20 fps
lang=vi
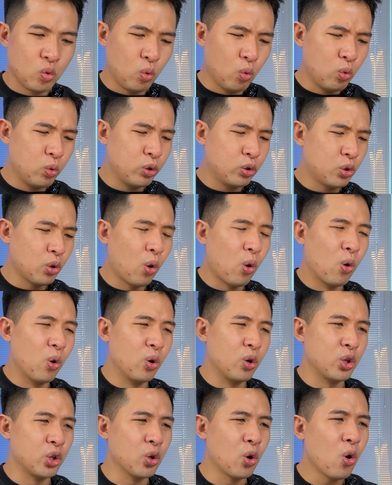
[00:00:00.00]
Ui
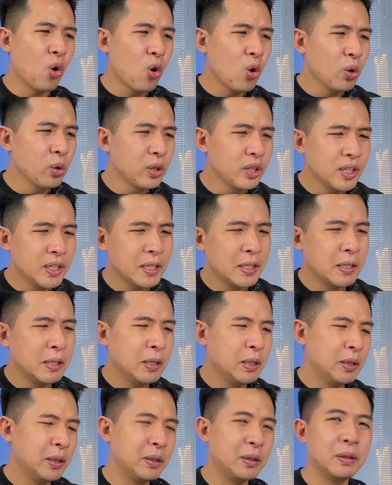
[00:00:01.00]
rồi, ôi
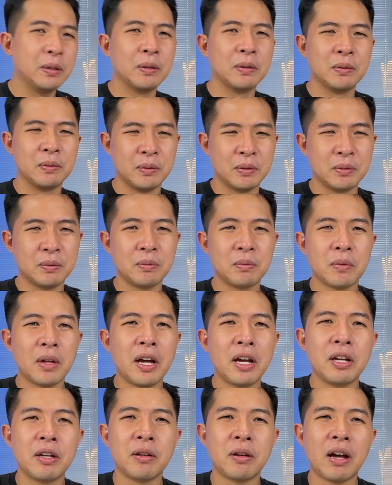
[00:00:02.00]

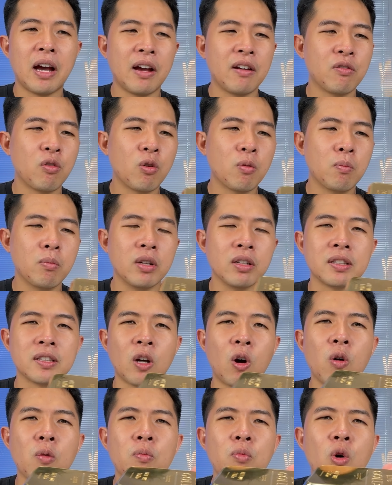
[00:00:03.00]
đây, iPhone
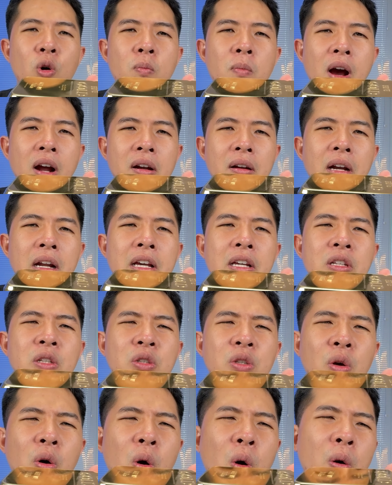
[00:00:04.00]
16 Pro Max đây
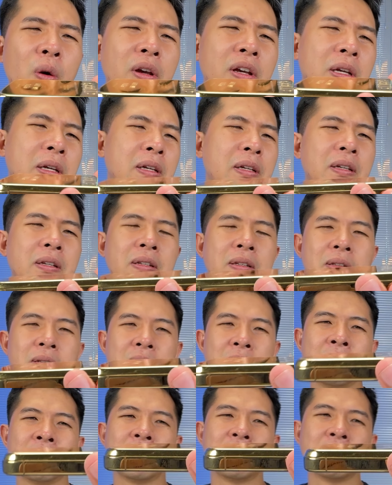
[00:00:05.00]
rồi.
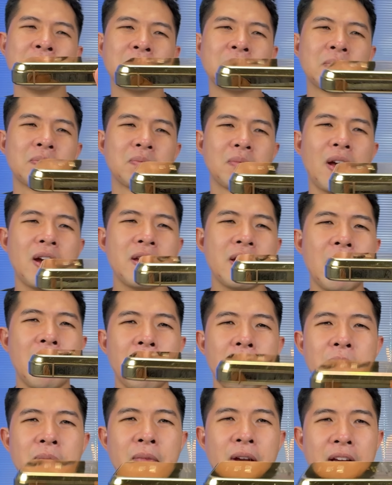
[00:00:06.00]
Đây nhá,
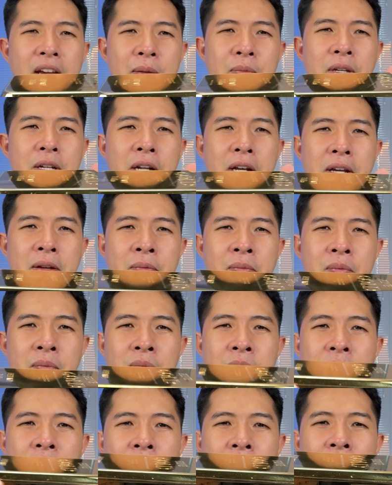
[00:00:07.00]
anh em nhìn đi.
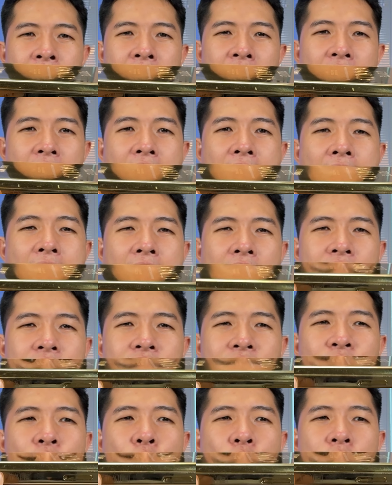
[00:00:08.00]

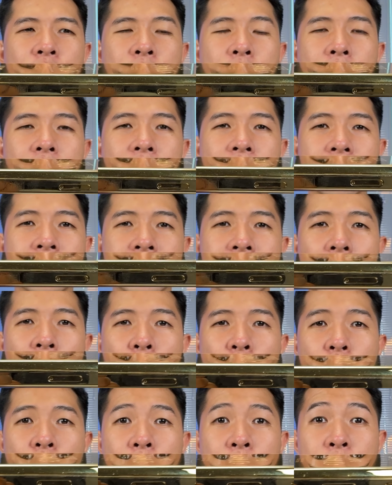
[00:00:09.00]
iPhone
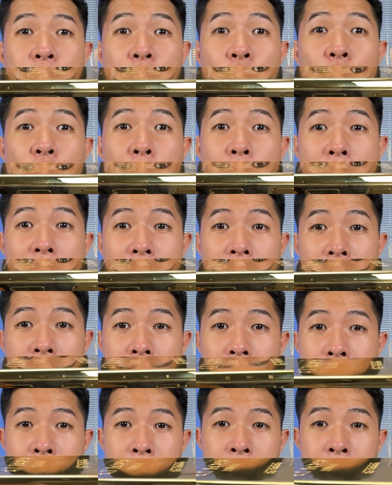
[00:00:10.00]
16 Pro Max này.